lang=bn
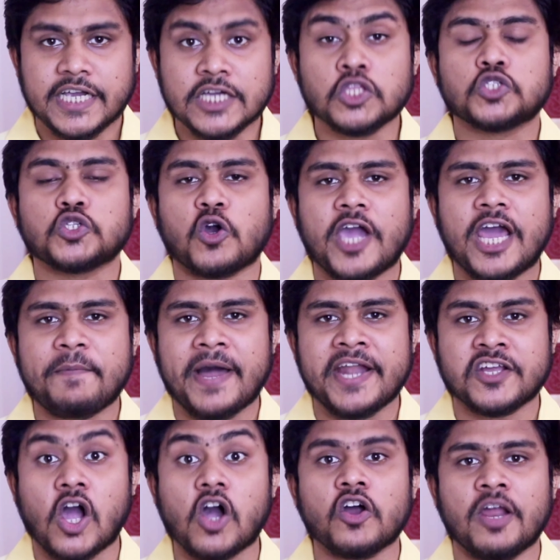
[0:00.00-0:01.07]
কিন্তু চোখের
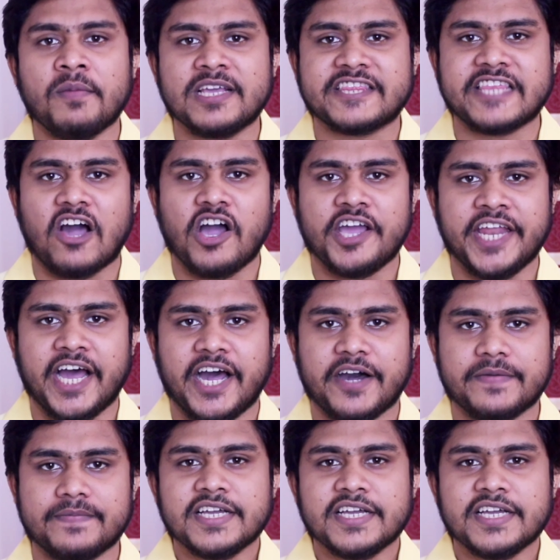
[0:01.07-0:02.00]
পানি কখনো মিথ্যা হয় না